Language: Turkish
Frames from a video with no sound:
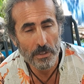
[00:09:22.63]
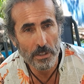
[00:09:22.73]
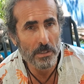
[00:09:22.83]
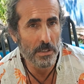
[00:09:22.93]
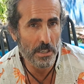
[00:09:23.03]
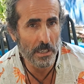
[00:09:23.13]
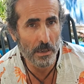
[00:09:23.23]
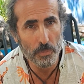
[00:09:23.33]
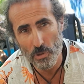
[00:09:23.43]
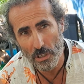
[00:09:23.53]
Şimdi zina.
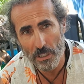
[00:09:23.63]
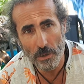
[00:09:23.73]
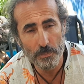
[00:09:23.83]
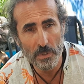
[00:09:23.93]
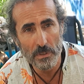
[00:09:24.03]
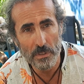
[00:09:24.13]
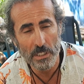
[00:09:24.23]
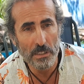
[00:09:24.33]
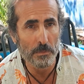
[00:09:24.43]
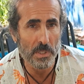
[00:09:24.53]
Bunları yaptın.
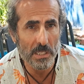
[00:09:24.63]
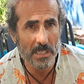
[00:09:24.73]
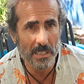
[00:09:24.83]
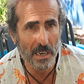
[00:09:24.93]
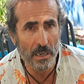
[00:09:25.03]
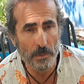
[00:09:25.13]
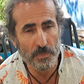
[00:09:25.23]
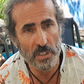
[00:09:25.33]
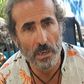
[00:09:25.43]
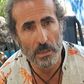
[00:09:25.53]
Gittin bir de zina
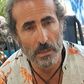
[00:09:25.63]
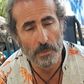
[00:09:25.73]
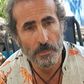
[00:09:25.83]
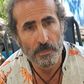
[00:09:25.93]
yaptın arada.